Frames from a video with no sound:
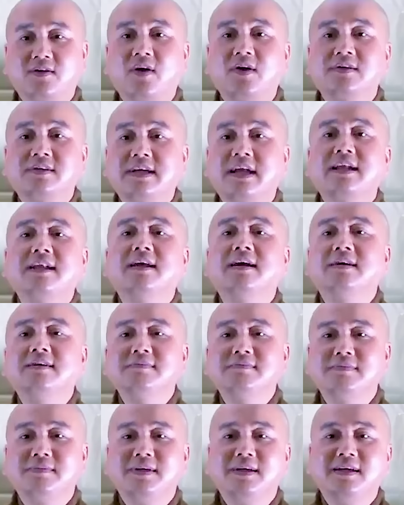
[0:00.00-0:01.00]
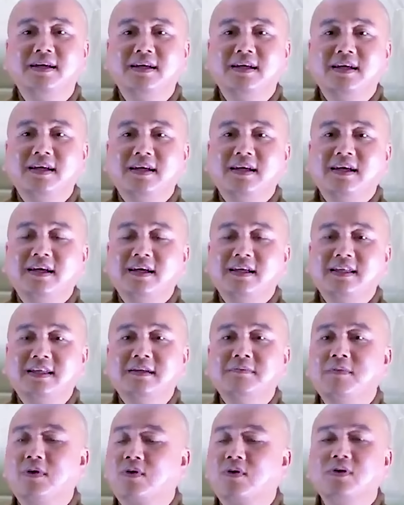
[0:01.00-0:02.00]
con trai lớn.
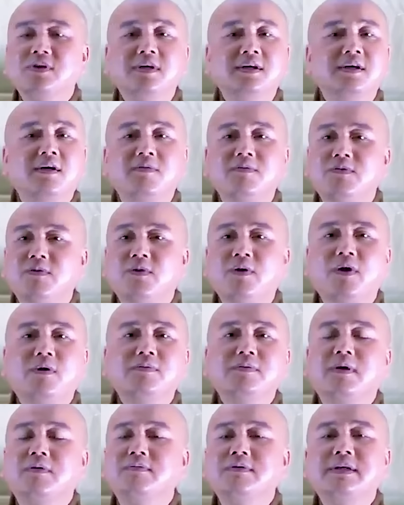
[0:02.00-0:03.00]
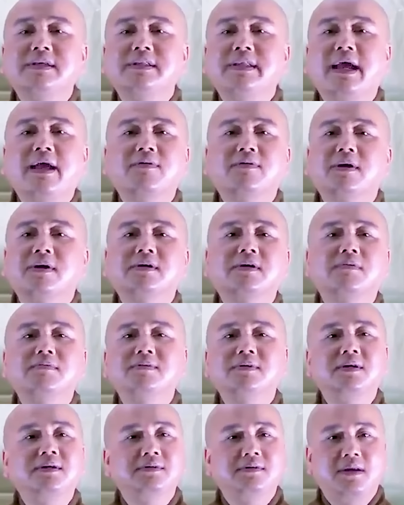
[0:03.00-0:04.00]
Nhưng mà có những ông vua ông không đi theo cái
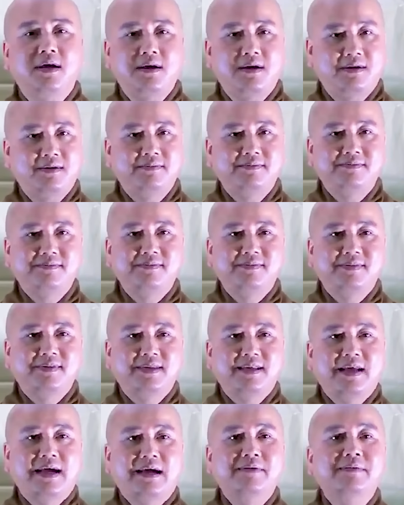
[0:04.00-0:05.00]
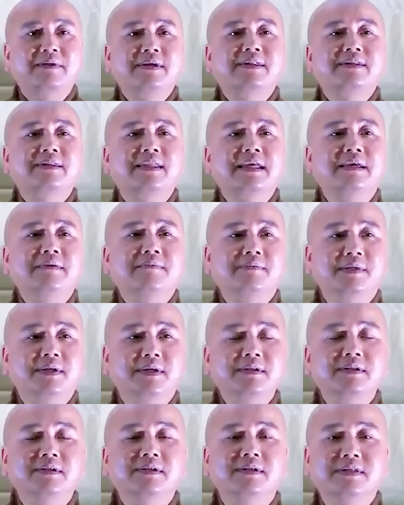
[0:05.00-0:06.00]
công thức đó, ông đi tìm
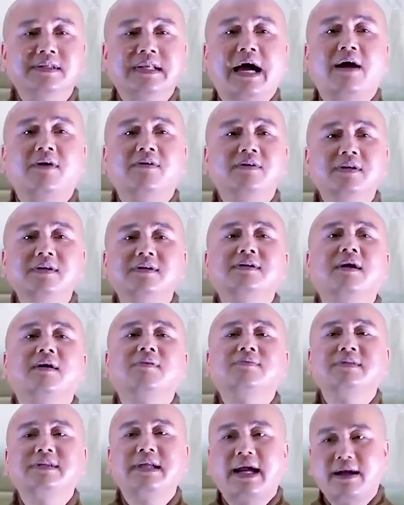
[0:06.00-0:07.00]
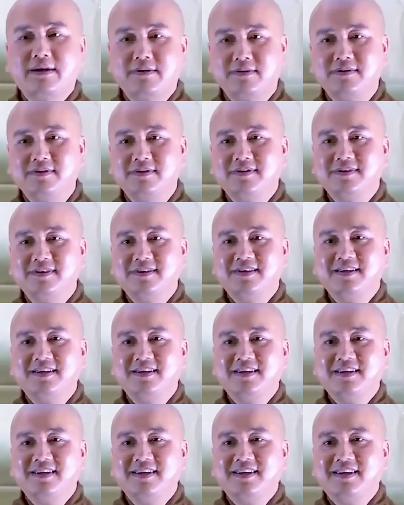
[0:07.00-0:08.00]
những người đạo đức ông trao.
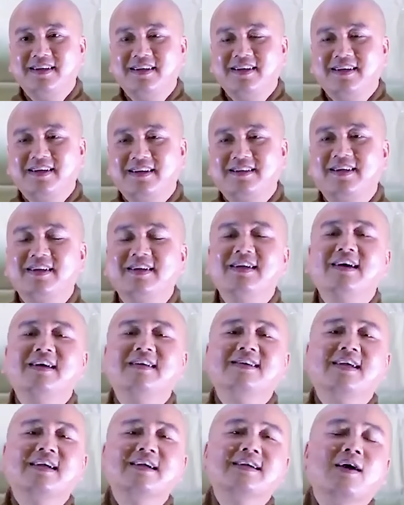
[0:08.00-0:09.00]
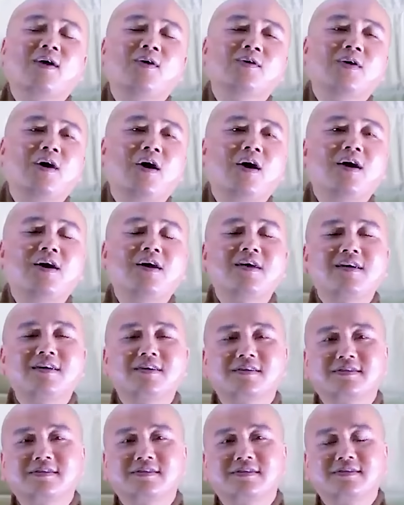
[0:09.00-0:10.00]
Cho nên cái câu đó
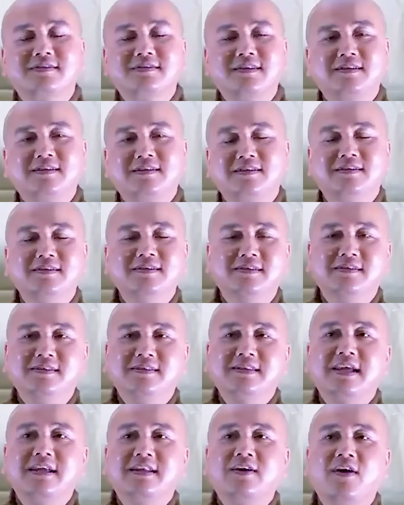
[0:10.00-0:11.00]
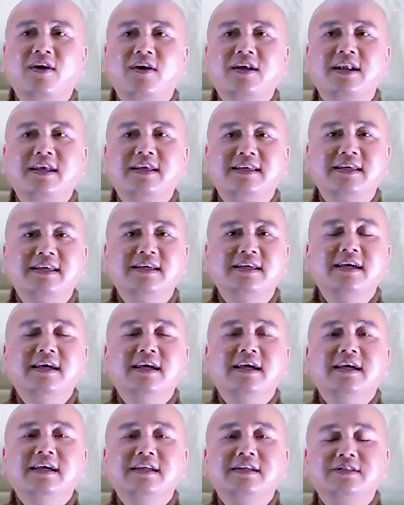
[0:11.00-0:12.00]
thường người ta gọi là gì?
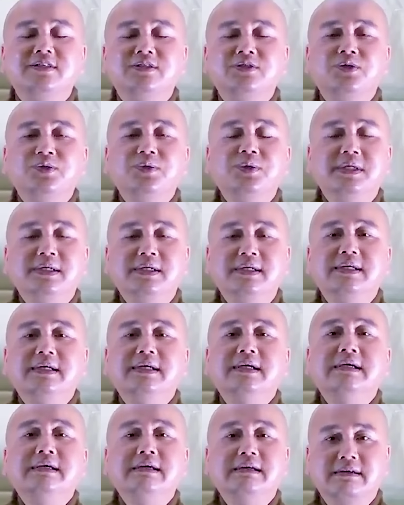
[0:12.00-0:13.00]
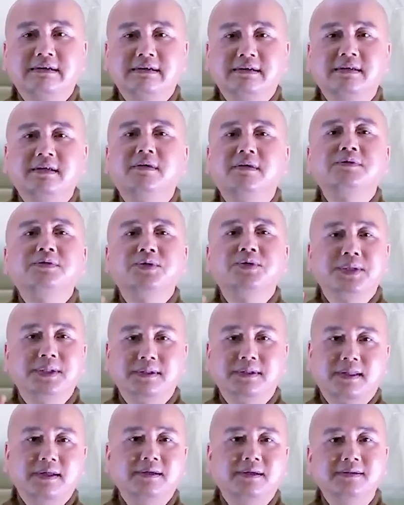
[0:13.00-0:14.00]
Truyền hiền không
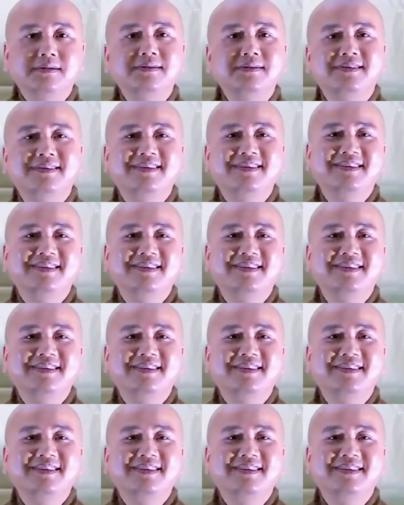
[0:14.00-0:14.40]
truyền tử.